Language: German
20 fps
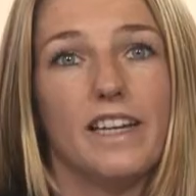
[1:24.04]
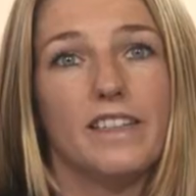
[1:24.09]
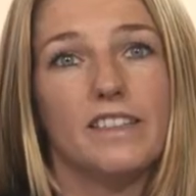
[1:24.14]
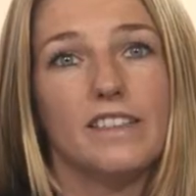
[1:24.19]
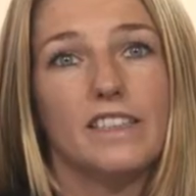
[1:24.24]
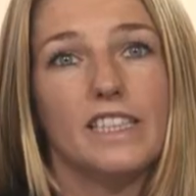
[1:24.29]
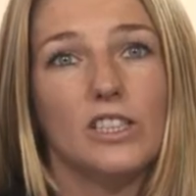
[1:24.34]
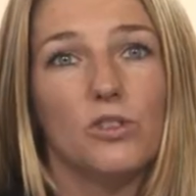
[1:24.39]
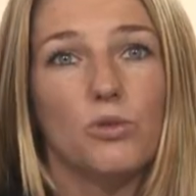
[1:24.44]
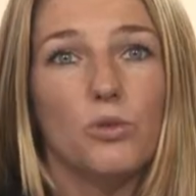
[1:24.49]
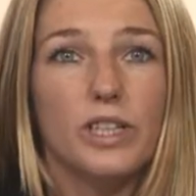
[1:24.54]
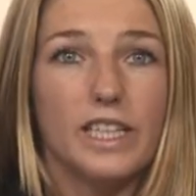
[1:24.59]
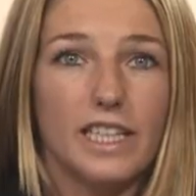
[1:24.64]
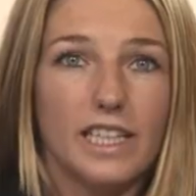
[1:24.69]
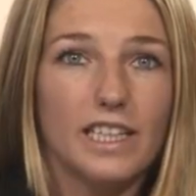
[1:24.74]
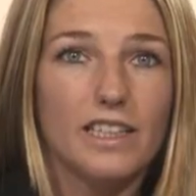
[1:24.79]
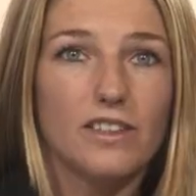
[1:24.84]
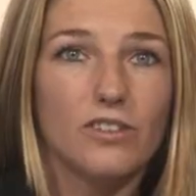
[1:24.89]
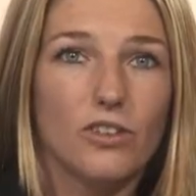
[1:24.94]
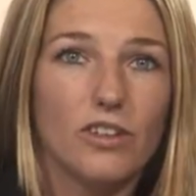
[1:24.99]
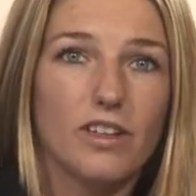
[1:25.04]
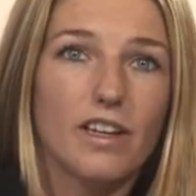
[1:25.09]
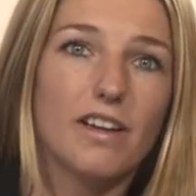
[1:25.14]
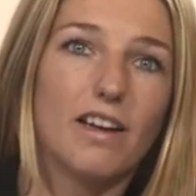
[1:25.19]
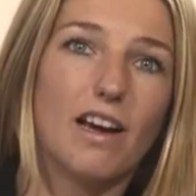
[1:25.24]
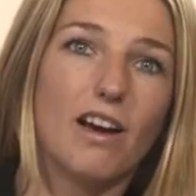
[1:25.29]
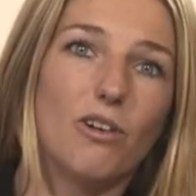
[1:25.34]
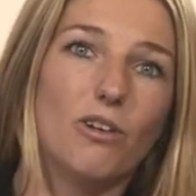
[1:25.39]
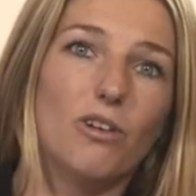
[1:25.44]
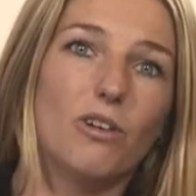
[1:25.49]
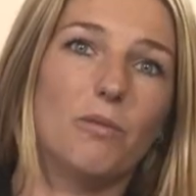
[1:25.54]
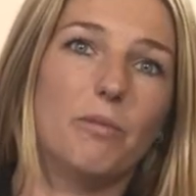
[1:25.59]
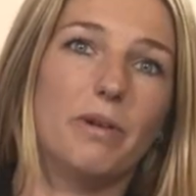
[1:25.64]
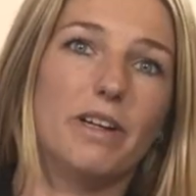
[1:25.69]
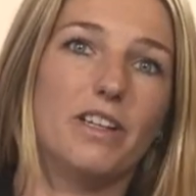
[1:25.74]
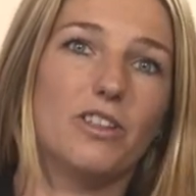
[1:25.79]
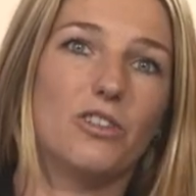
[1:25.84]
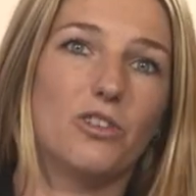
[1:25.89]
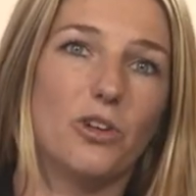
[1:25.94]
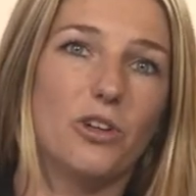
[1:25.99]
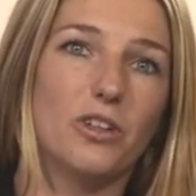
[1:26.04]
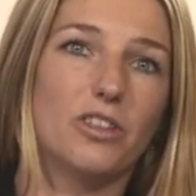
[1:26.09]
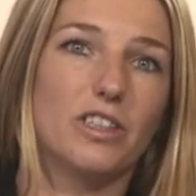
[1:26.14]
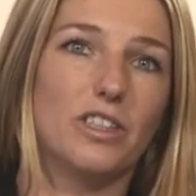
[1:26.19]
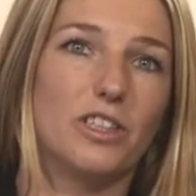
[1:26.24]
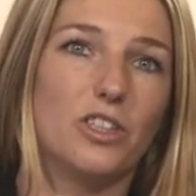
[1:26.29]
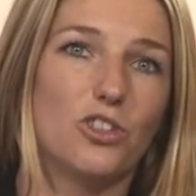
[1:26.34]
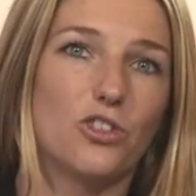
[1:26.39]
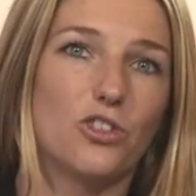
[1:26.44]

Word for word: hatte nicht nur ich, sondern auch meine Tochter die